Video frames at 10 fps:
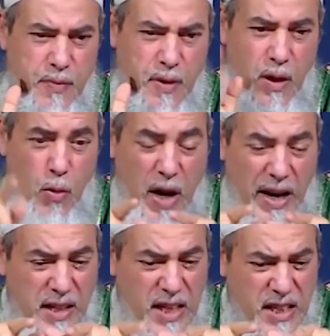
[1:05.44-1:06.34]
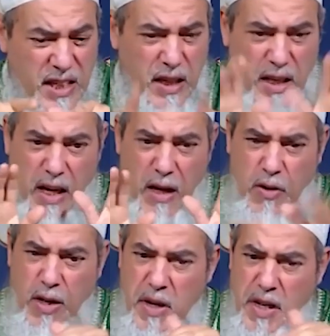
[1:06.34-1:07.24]
الواحد يصلي
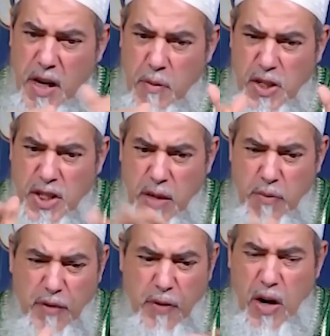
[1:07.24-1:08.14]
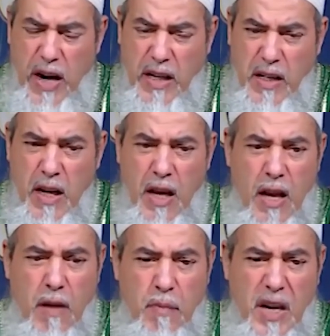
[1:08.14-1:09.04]
قالوا انا ما نحملش دمي في واحد
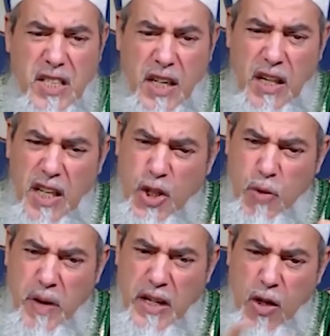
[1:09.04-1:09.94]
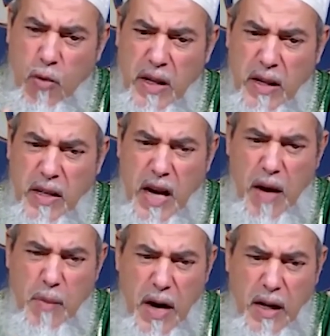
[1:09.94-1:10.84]
ما يصليش ومن بعد يوم
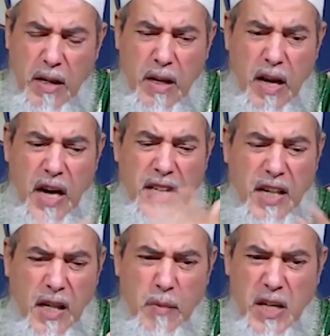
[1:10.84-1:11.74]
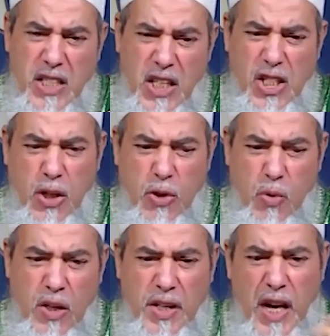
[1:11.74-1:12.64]
القيامه هذاك اللي ما يصليش
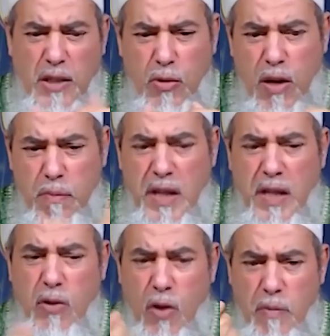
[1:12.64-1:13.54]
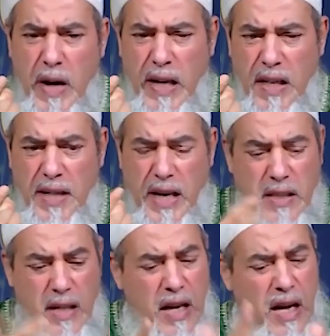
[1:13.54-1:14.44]
يدخل النار ودمي يدخل معه
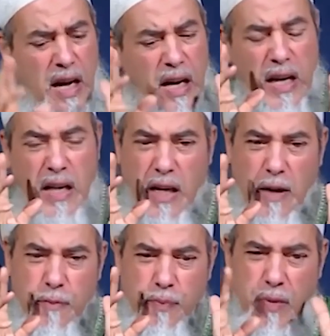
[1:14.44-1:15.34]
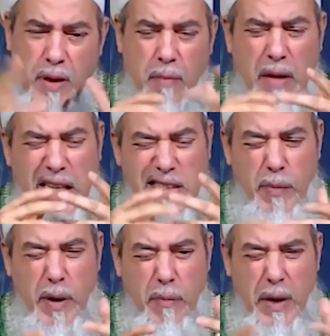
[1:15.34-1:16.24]
للنار لا لا لا لا مالا
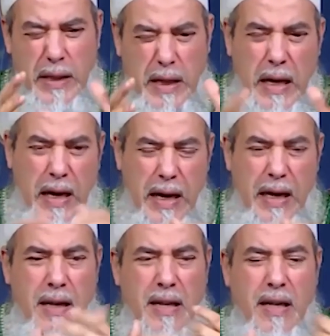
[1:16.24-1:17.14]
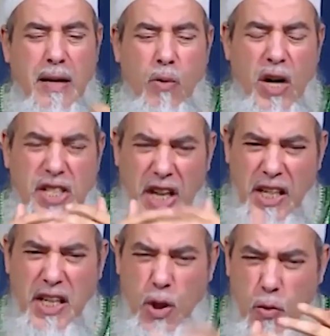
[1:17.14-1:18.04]
الطبيب هذا واش
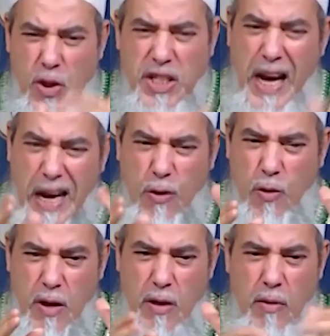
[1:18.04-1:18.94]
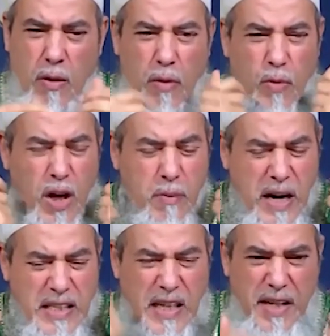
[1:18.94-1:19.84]
عليه جوزها له المهم
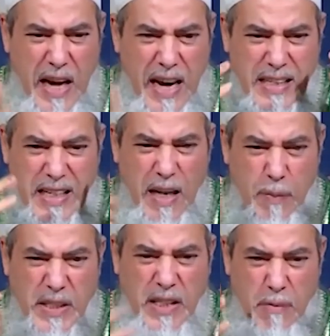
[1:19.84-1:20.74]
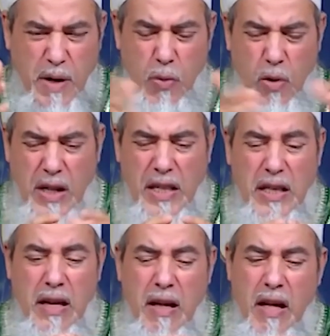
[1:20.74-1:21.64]
راني اعطينا برك دمك
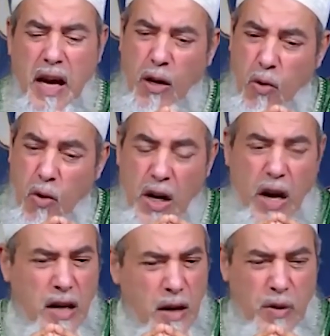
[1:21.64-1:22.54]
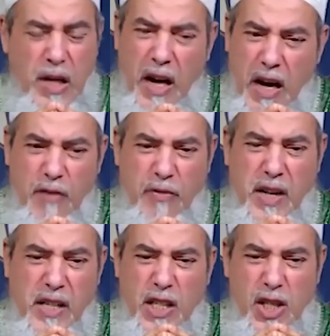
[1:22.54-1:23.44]
وخلاص قالوا لا لا مليحه
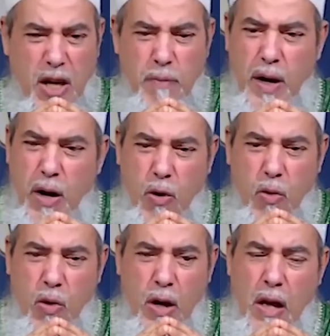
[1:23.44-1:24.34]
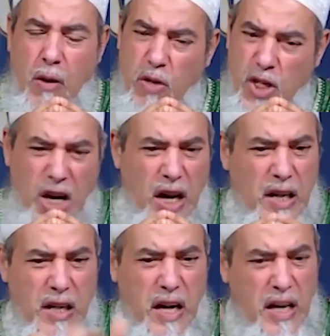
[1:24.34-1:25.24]
فكره شابه و... وان شاء
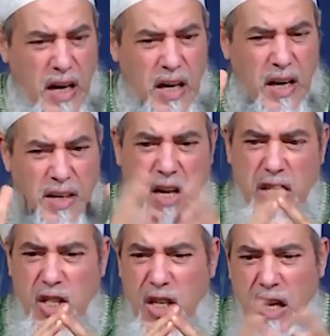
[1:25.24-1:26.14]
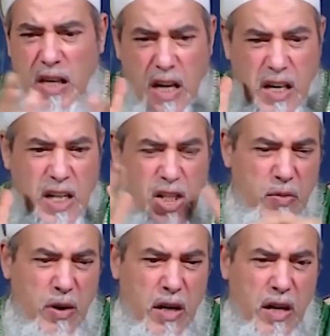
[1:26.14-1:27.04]
الله احنا ان شاء الله كاش
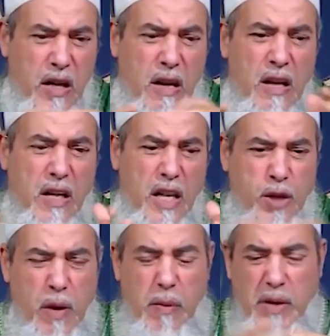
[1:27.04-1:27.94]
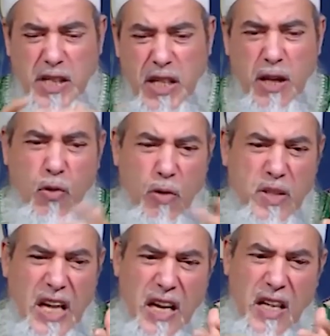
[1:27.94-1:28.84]
كاش ما مريض يكون
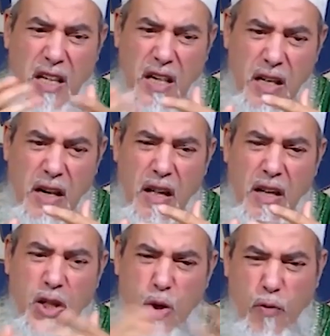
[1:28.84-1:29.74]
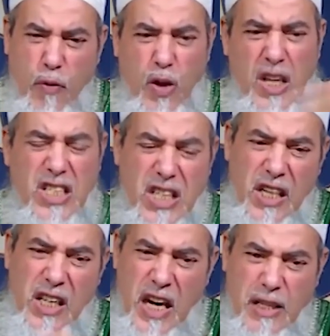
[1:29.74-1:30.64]
مسحق آه، نشوفوا اللي
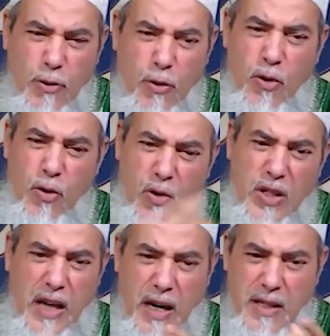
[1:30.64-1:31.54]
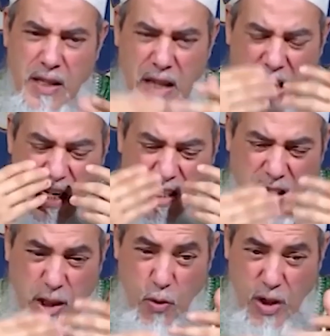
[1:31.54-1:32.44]
يصلي نعطوه له وكذا هذه
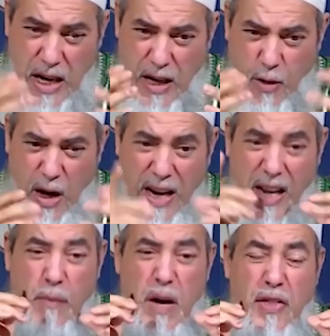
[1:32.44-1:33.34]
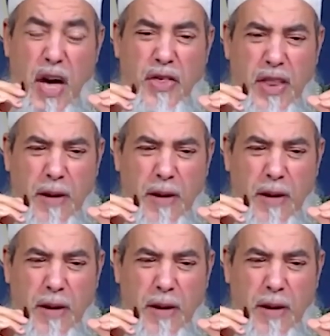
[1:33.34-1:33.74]
يجوزها له على مضض